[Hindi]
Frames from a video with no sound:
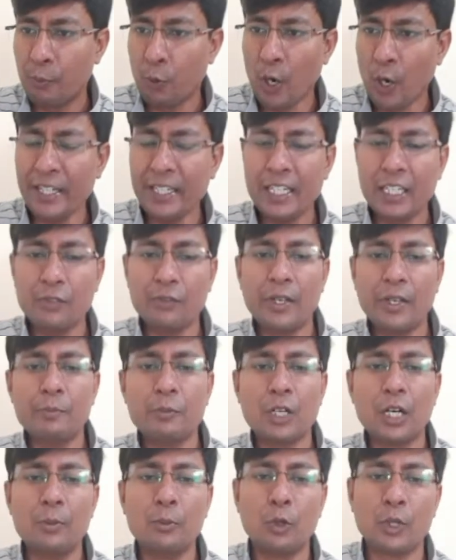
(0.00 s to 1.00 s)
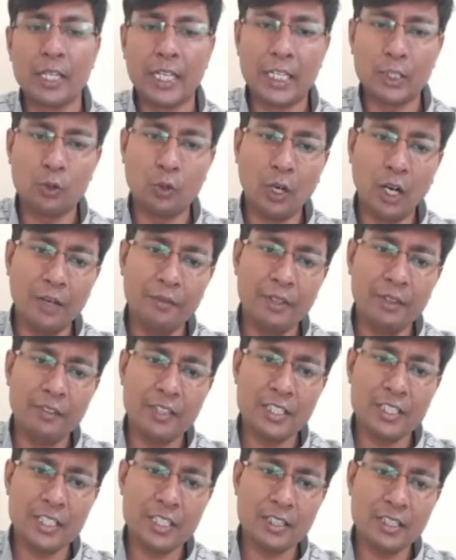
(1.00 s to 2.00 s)
0.85 कम हो गया तो अब
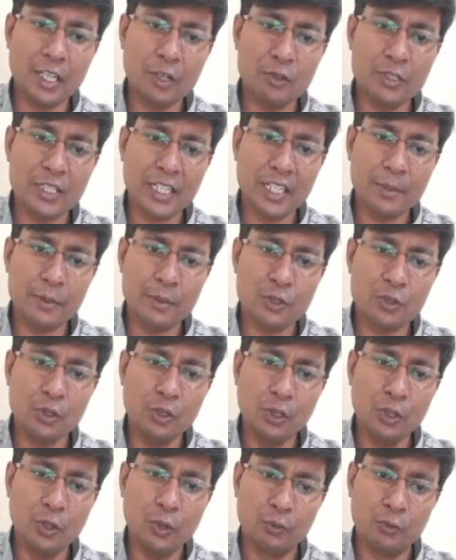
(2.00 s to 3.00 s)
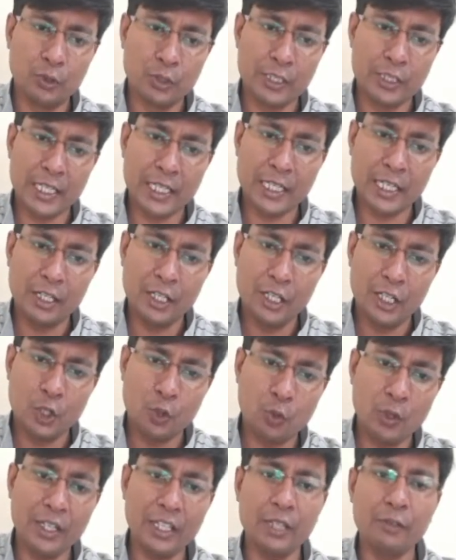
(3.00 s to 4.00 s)
एवरेज कितना हो जाएगा बच्चों वो हो जाएगा
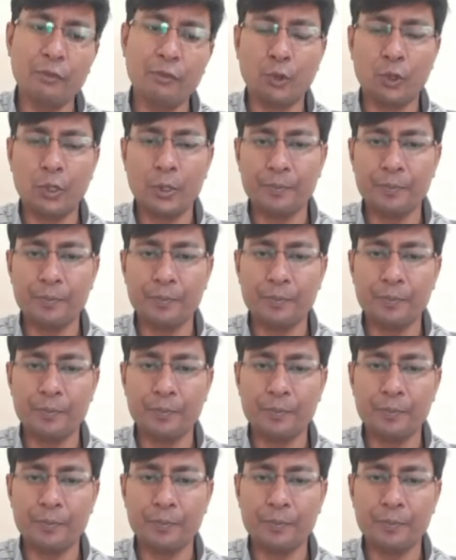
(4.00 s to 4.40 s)
24